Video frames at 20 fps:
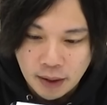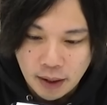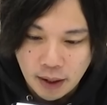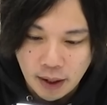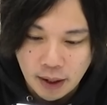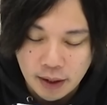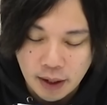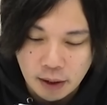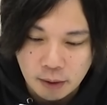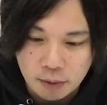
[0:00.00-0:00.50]

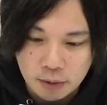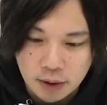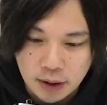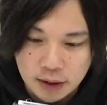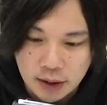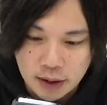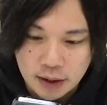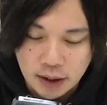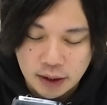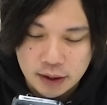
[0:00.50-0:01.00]
え入れること
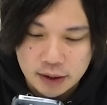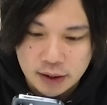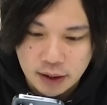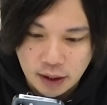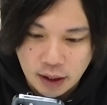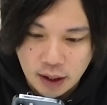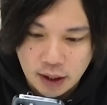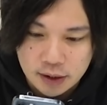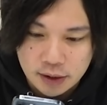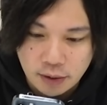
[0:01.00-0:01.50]
ができたりし
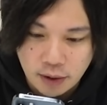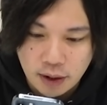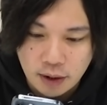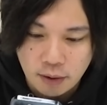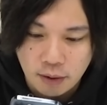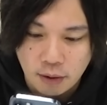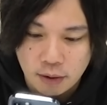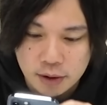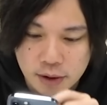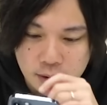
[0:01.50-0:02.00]
たらそれ
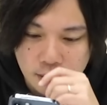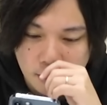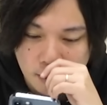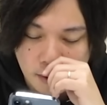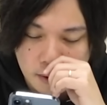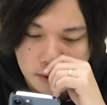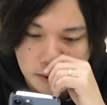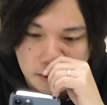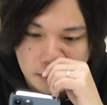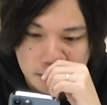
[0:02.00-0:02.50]
を星
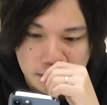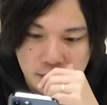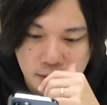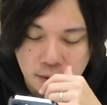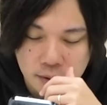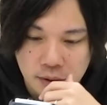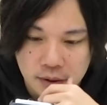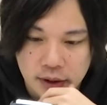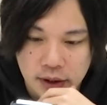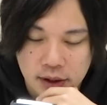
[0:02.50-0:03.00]
56の運
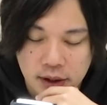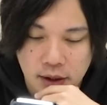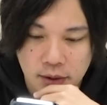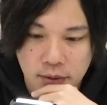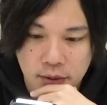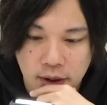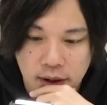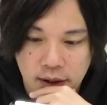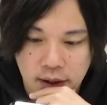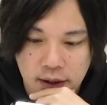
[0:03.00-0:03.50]
用として使う
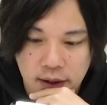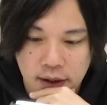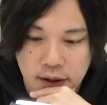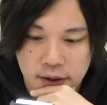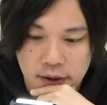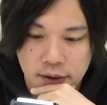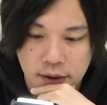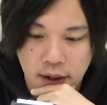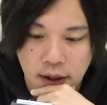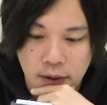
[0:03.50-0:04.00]
ことができたり
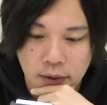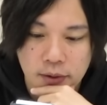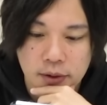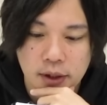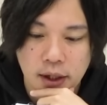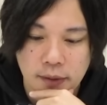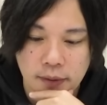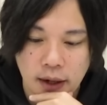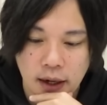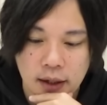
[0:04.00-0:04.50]
する可能
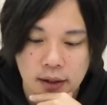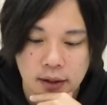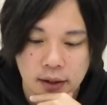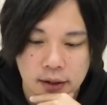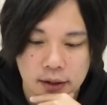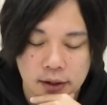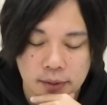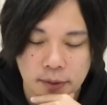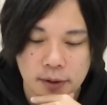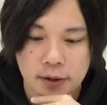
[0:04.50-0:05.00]
性はあった
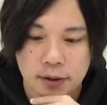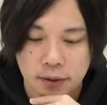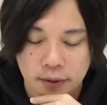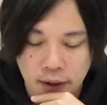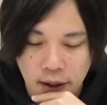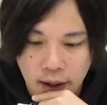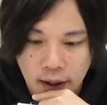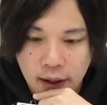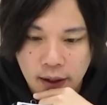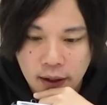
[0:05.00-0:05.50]
りしますよ
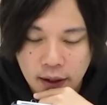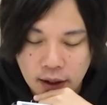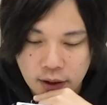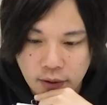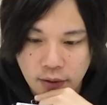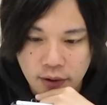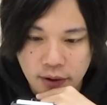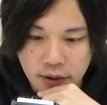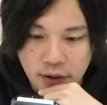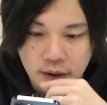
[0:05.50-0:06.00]
ねそう
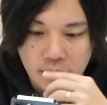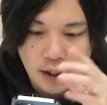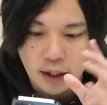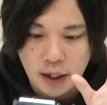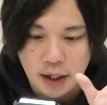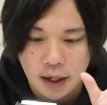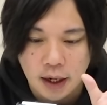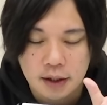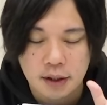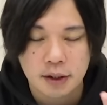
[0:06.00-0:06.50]
いう
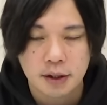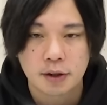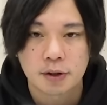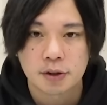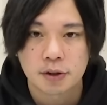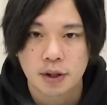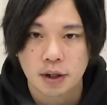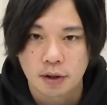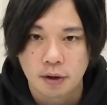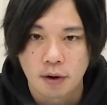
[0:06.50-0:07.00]
時にラック
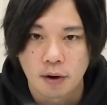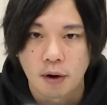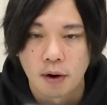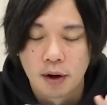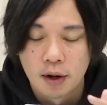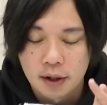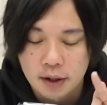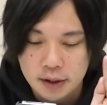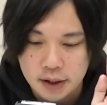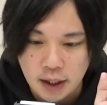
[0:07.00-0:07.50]
90だと
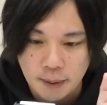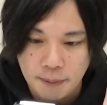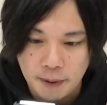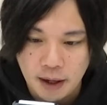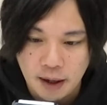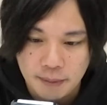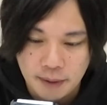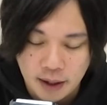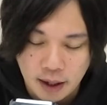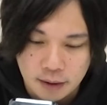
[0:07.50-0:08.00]
草
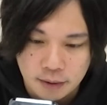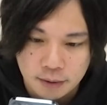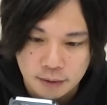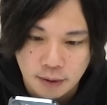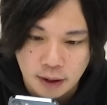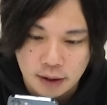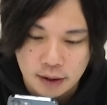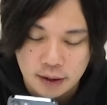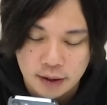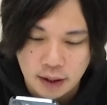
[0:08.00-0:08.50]
壁が
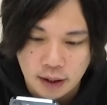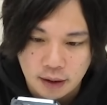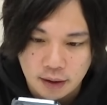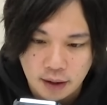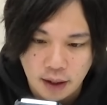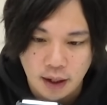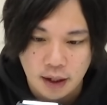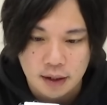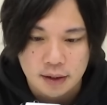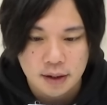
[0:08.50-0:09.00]
運枠になっ
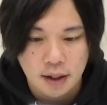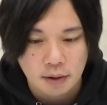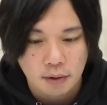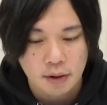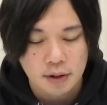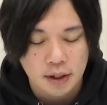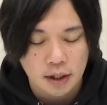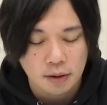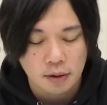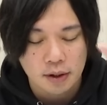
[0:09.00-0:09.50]
て
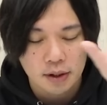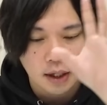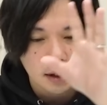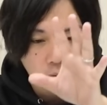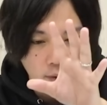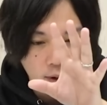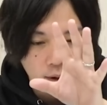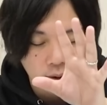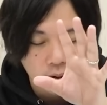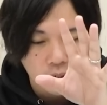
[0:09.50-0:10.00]
悟り悟り
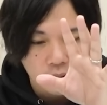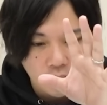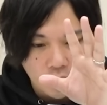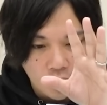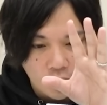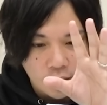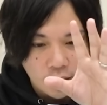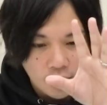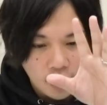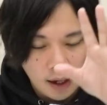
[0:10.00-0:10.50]
悟りとか
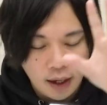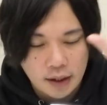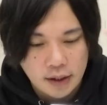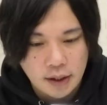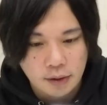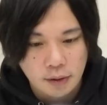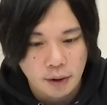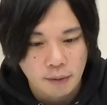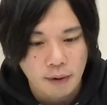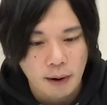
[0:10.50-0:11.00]
で、え
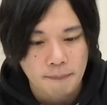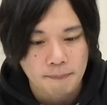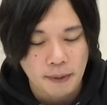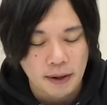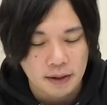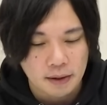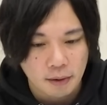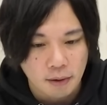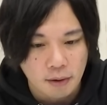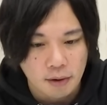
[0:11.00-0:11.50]
悟り
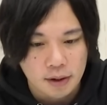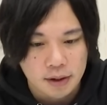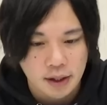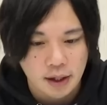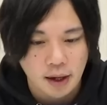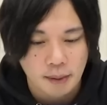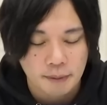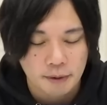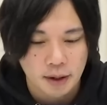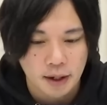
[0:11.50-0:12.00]
ワンパンを
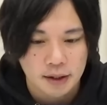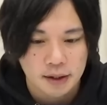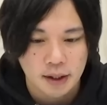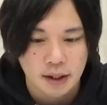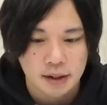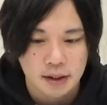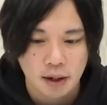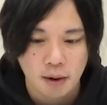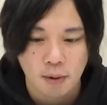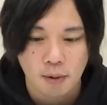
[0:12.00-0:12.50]
草壁の
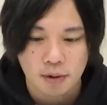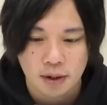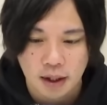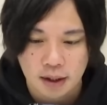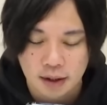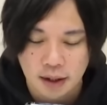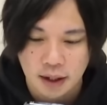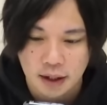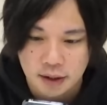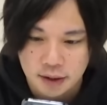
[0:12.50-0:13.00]
SS で
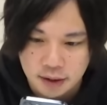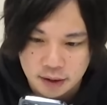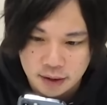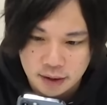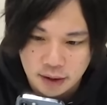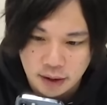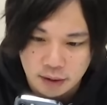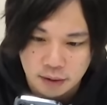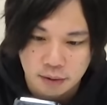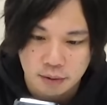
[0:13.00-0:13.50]
行っていくっ
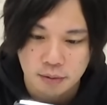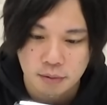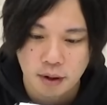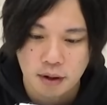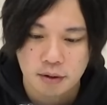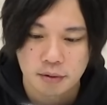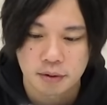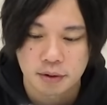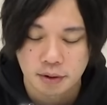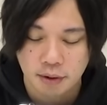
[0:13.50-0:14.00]
ていう運
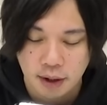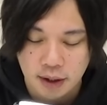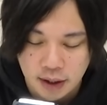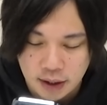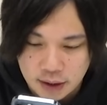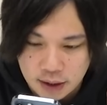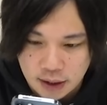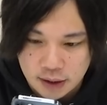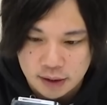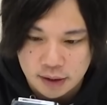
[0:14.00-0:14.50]
枠運用が
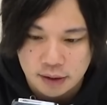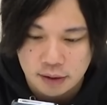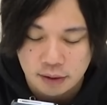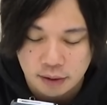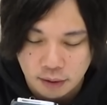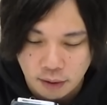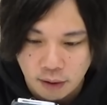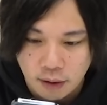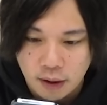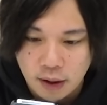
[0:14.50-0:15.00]
できたりする
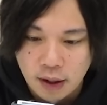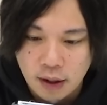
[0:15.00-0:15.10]
と